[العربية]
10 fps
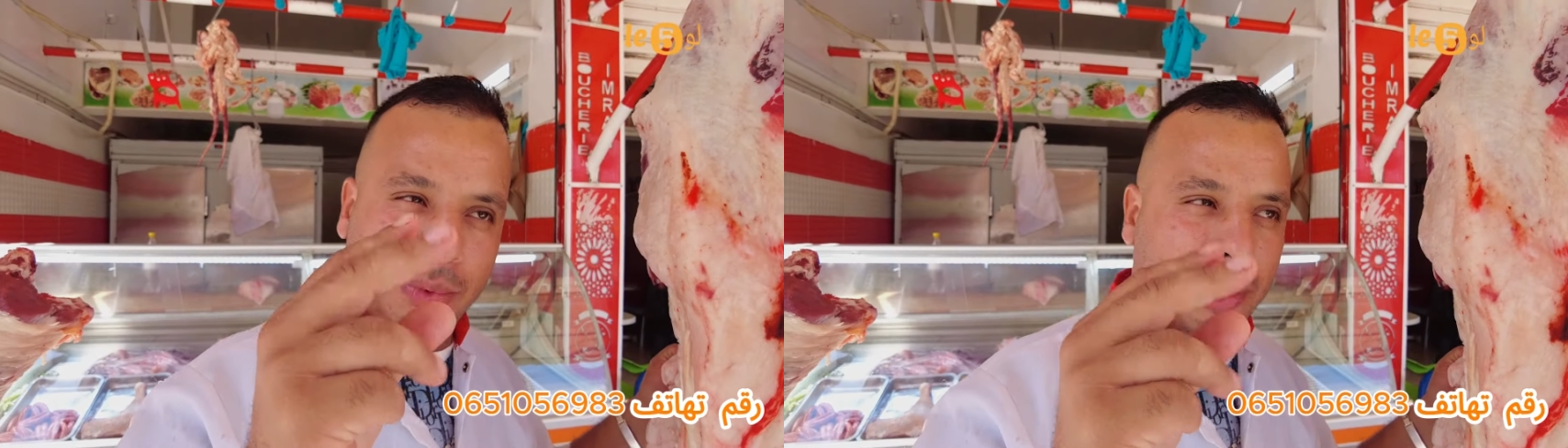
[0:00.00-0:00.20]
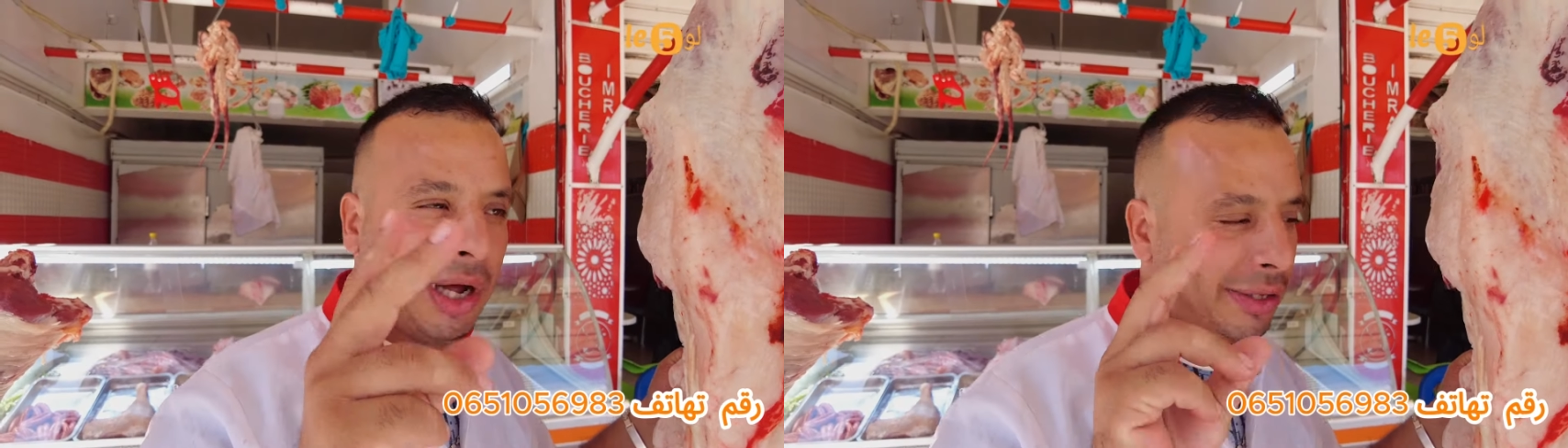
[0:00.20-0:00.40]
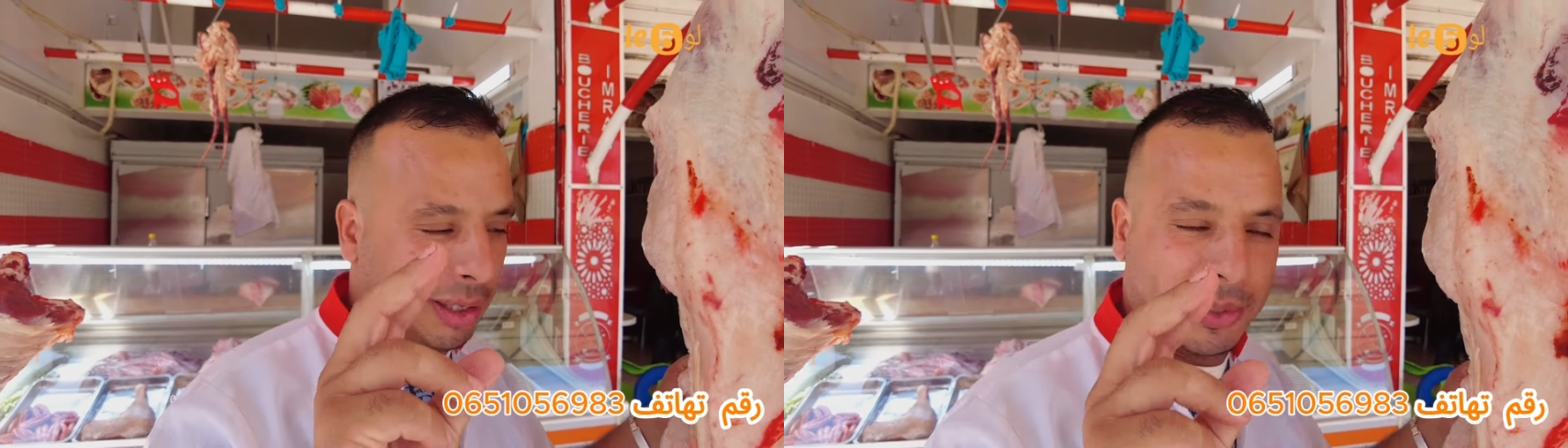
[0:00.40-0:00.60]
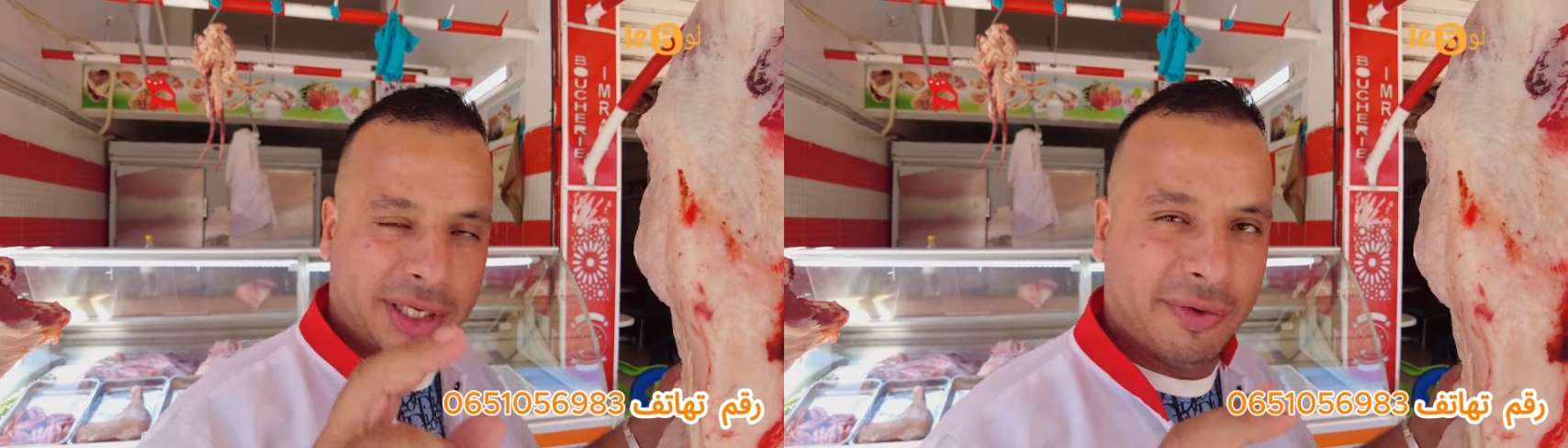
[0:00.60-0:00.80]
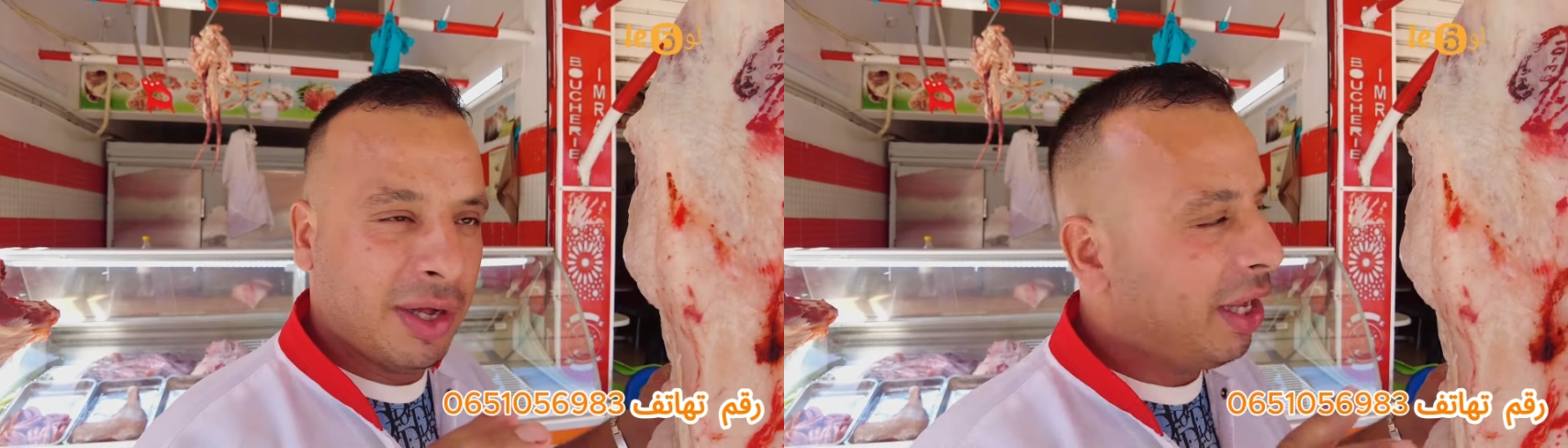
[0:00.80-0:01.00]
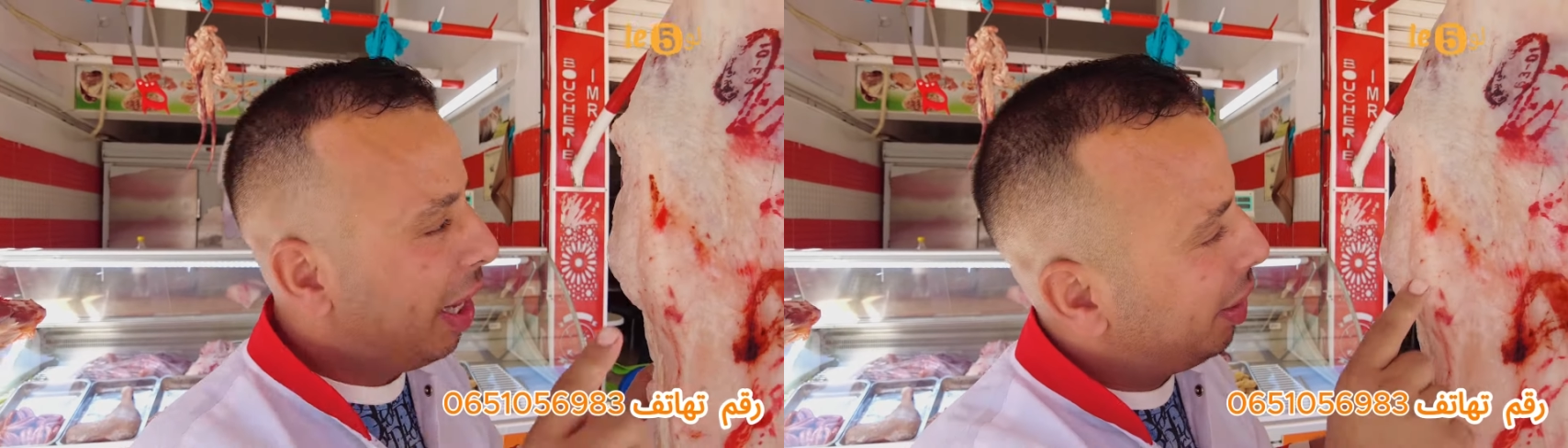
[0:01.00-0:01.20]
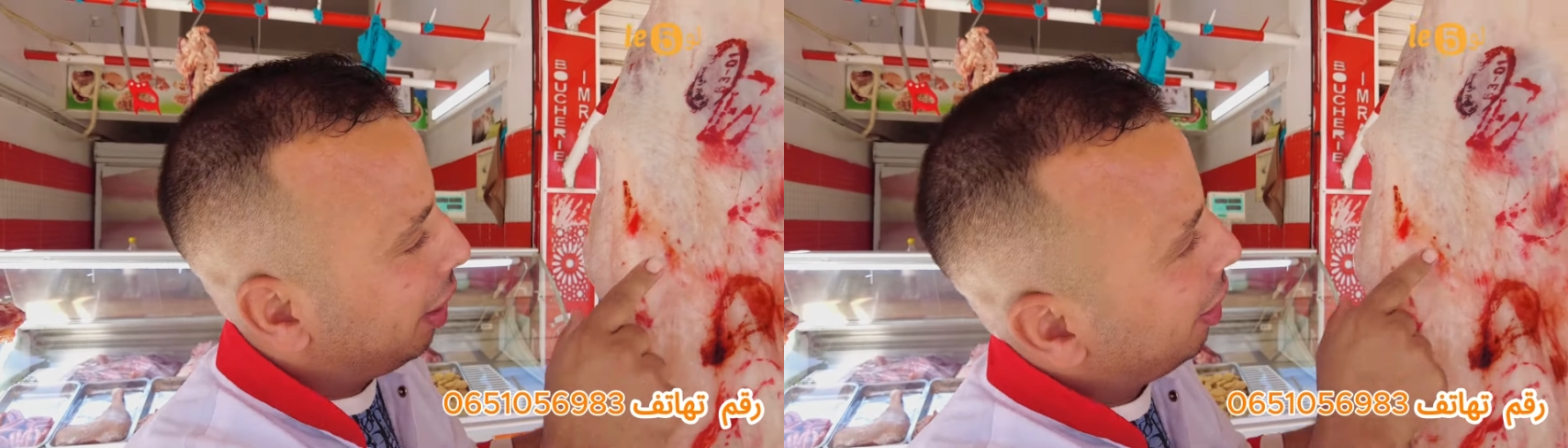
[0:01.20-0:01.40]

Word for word: الهضره بزاف انا